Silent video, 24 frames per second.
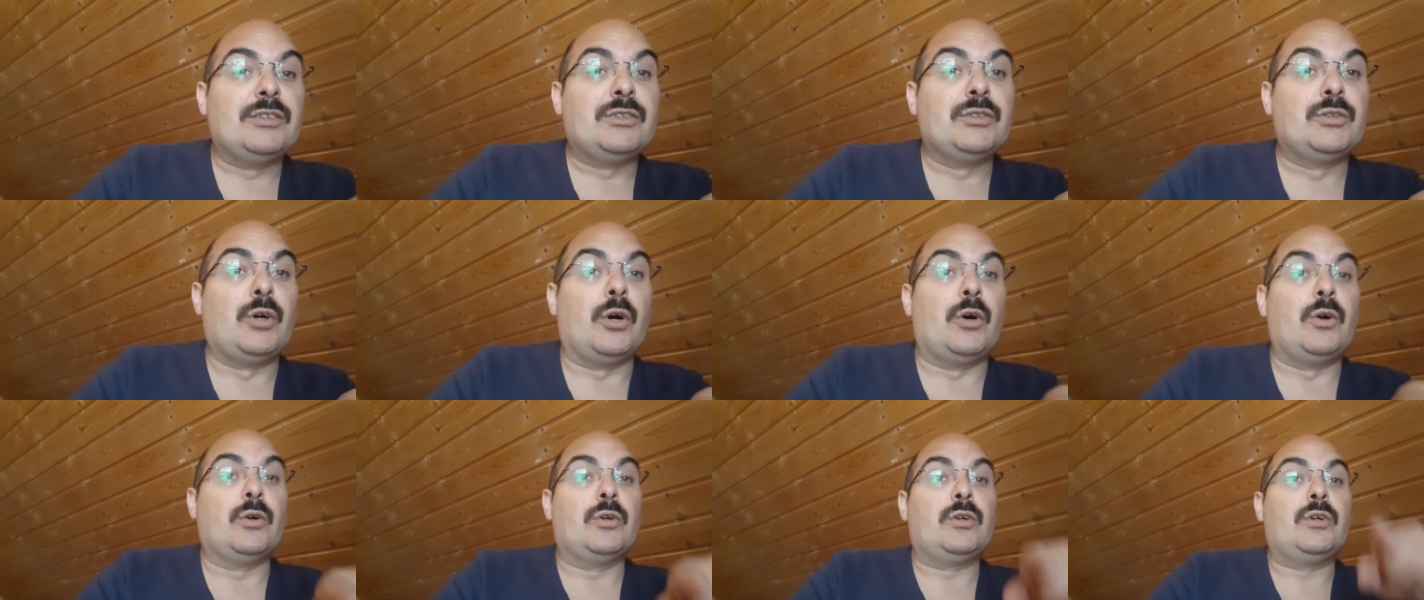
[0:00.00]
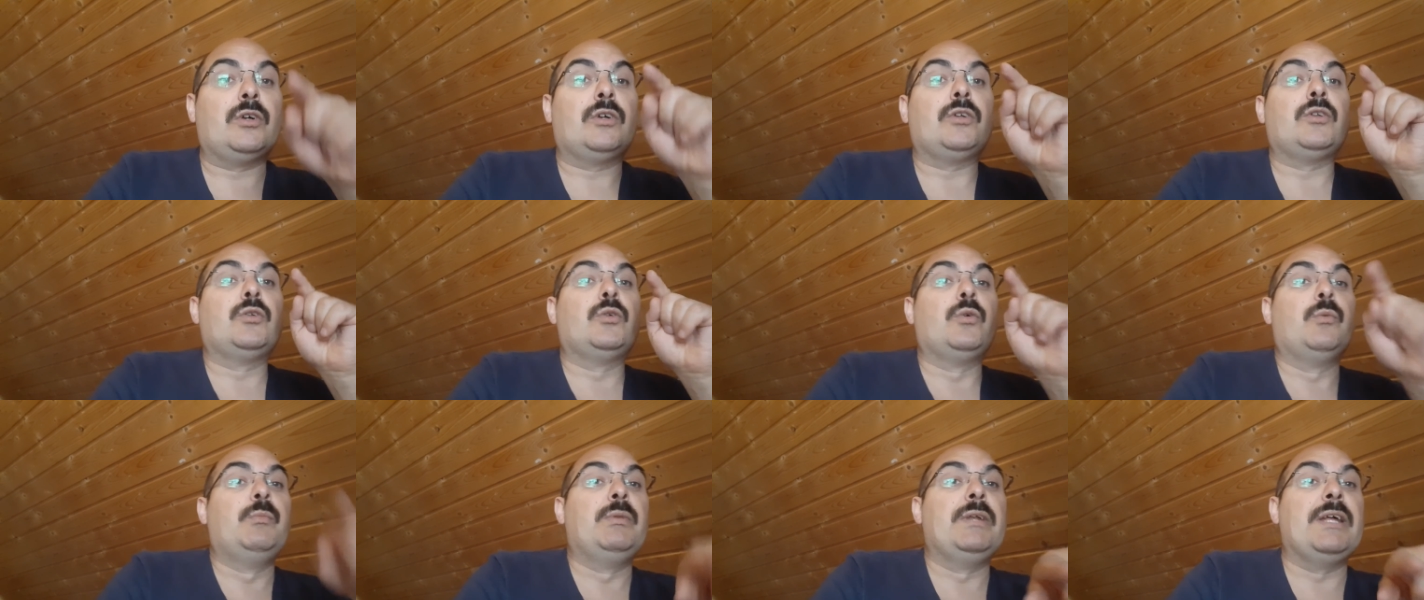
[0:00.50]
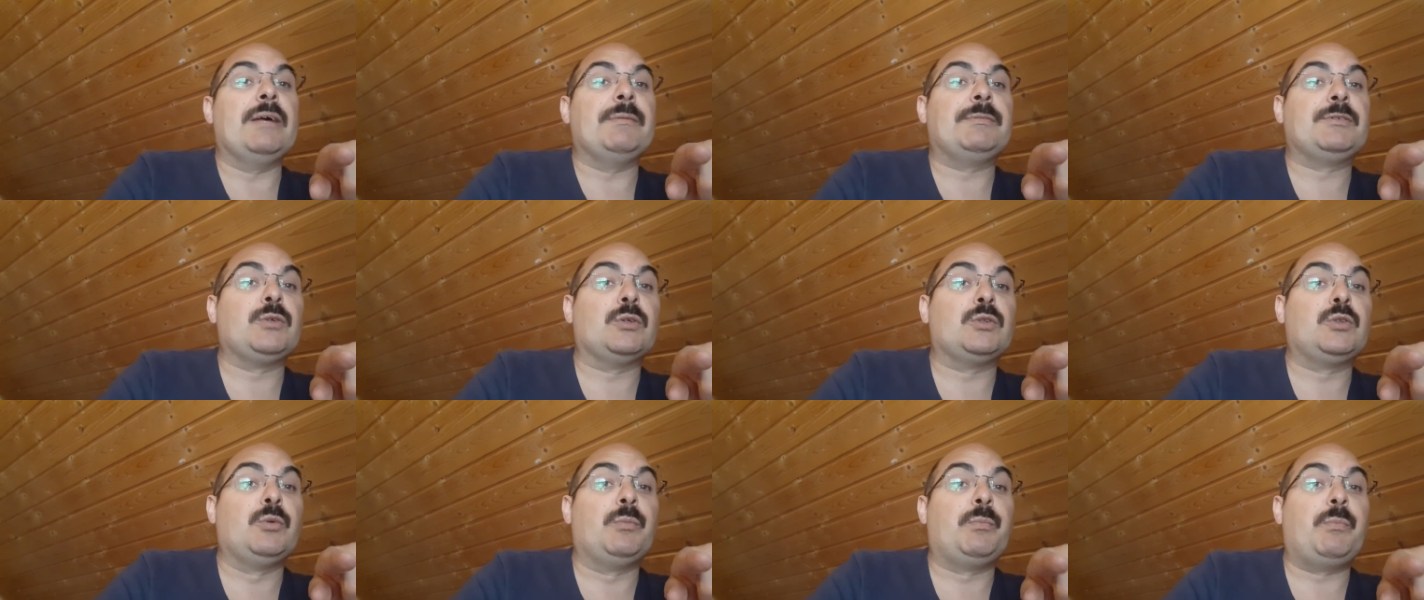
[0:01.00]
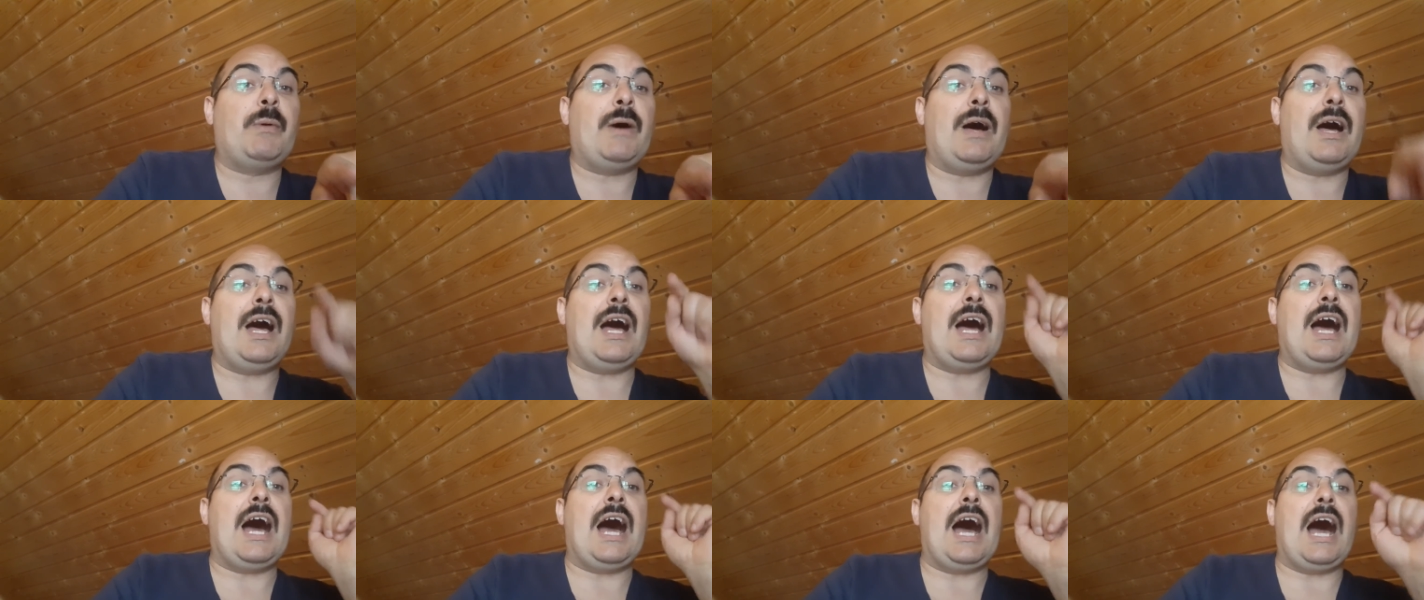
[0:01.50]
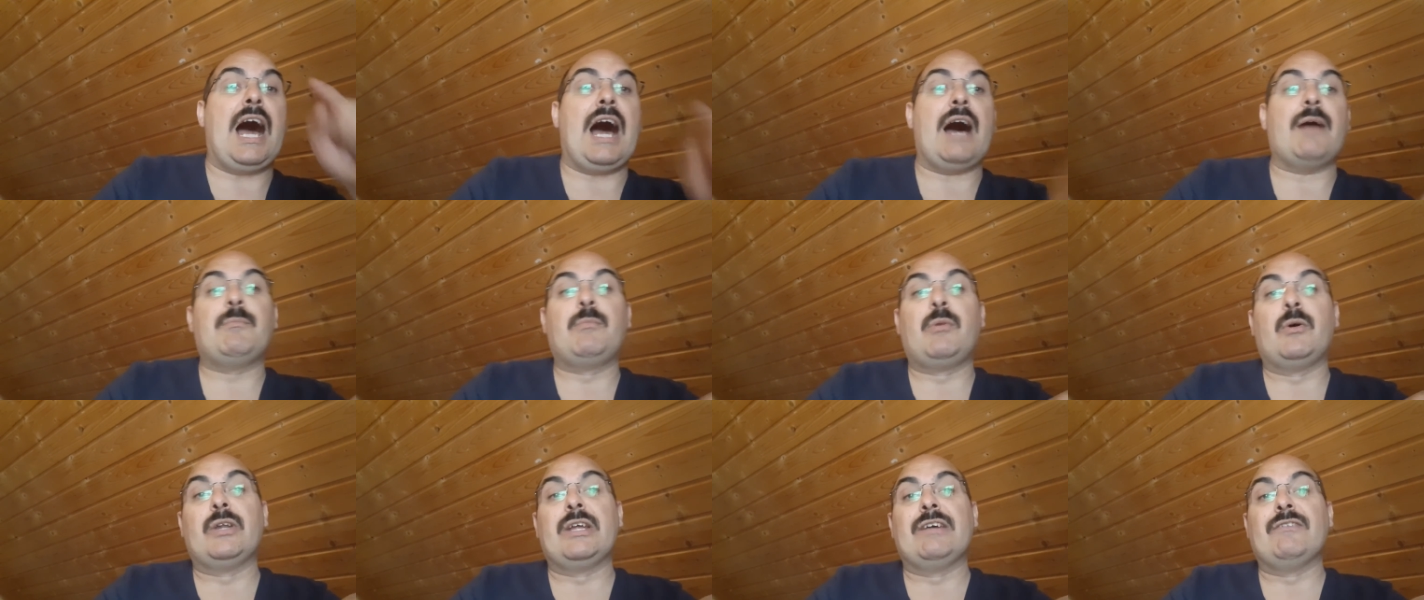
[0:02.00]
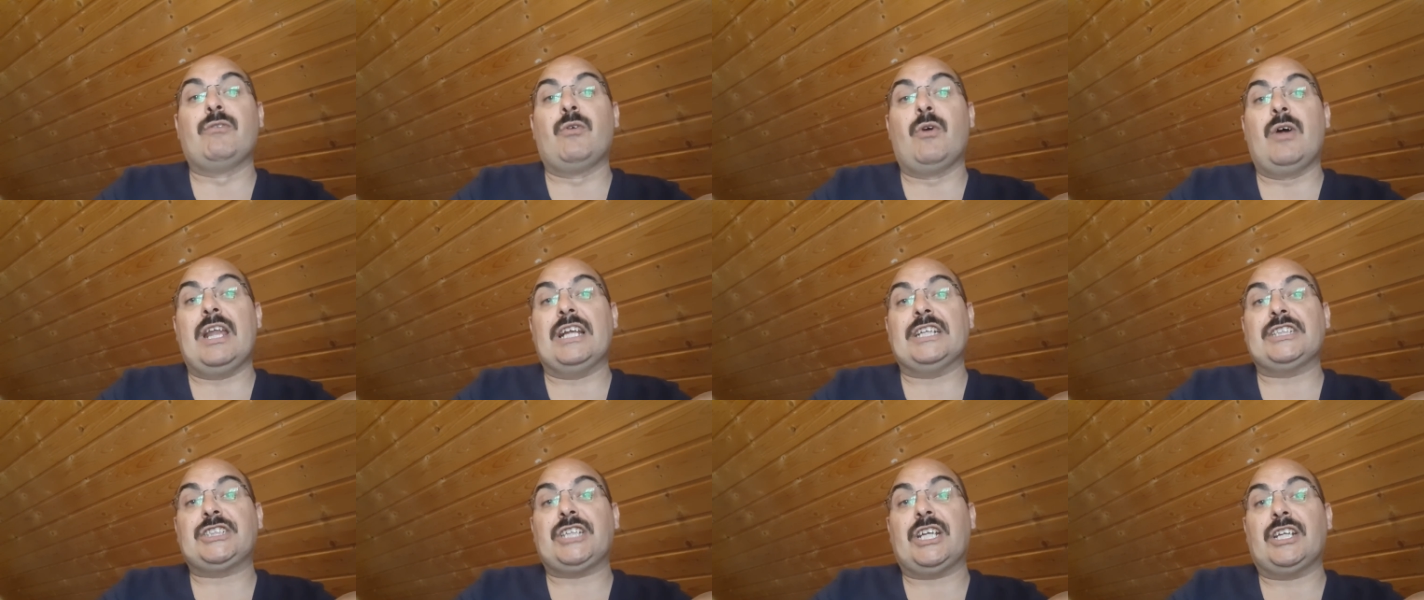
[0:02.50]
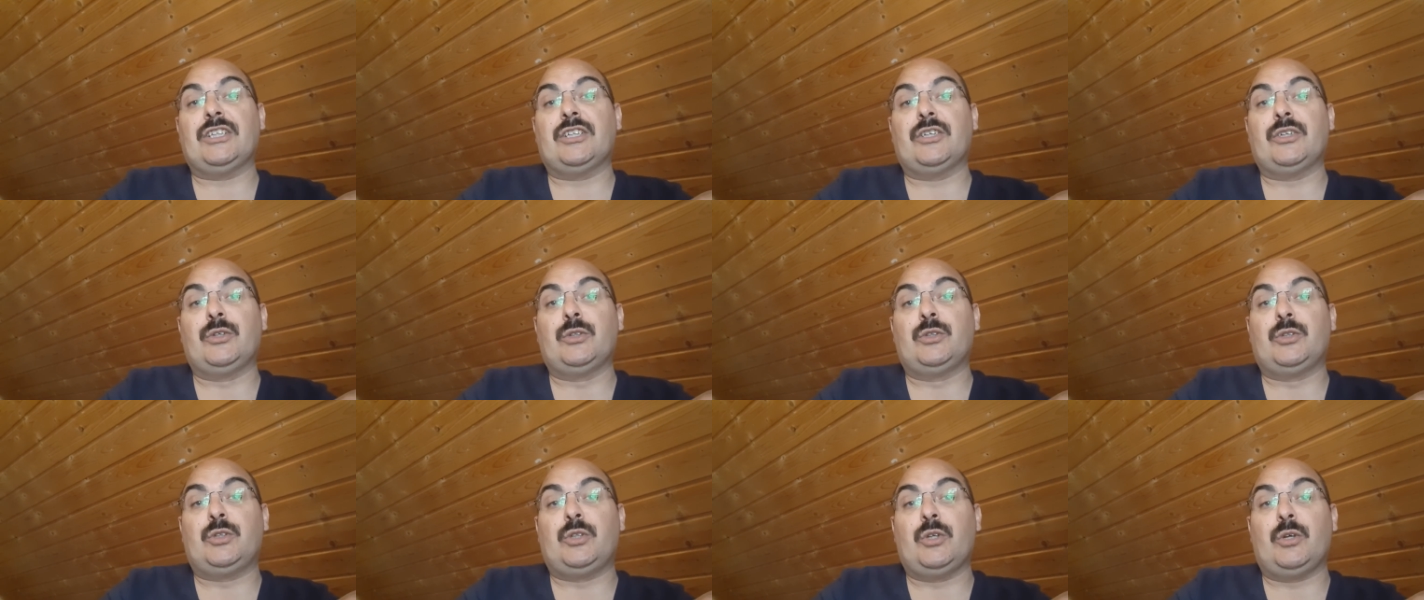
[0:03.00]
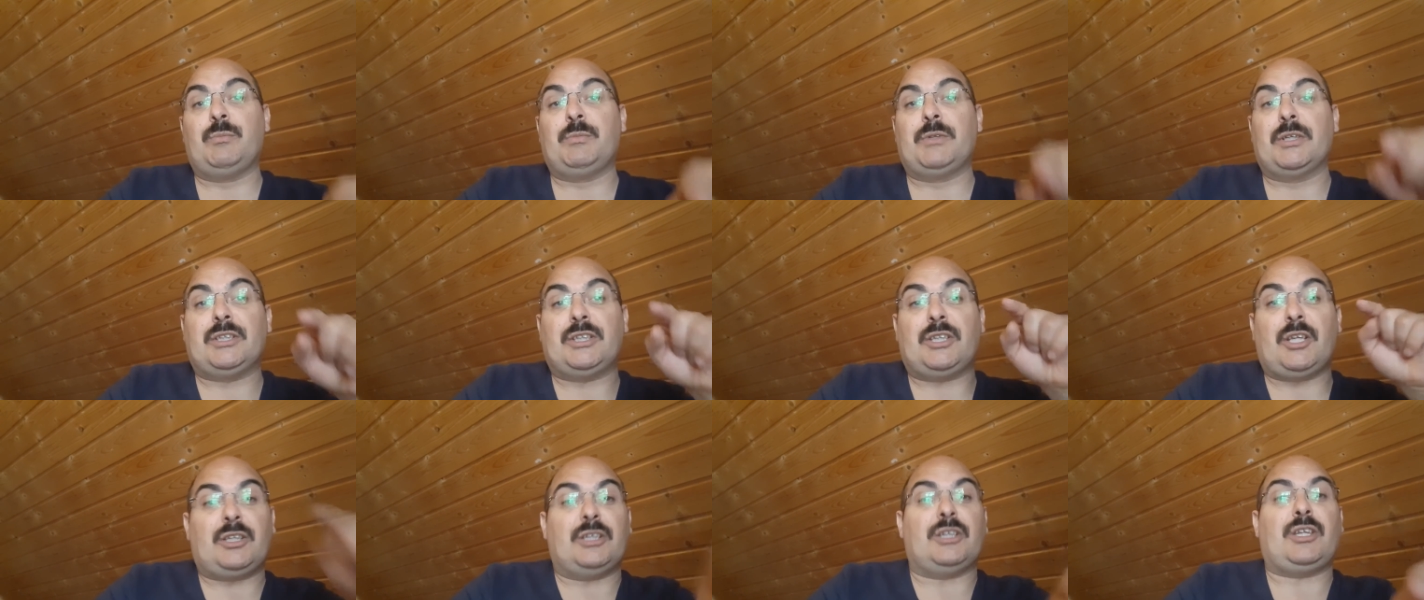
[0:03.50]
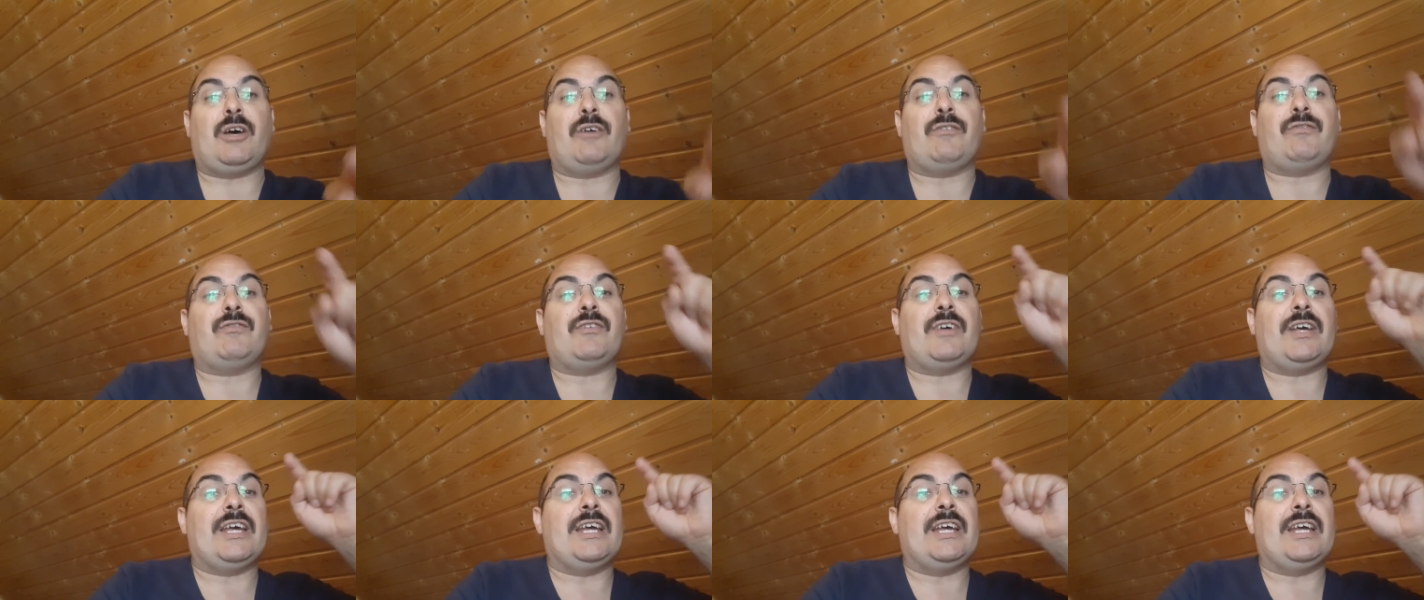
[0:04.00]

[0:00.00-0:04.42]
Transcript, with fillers: Donc, n'oubliez surtout pas, abonnez-vous à la chaîne de YouTube de Totov.